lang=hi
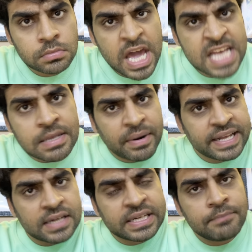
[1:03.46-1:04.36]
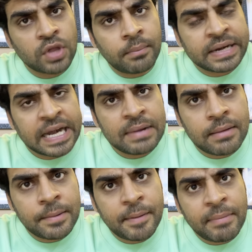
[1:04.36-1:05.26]
इससे बढ़िया टीम तो हम ड्रीम
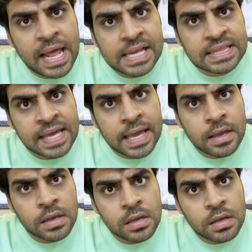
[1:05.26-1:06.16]
इलेवन पे बना लेते हैं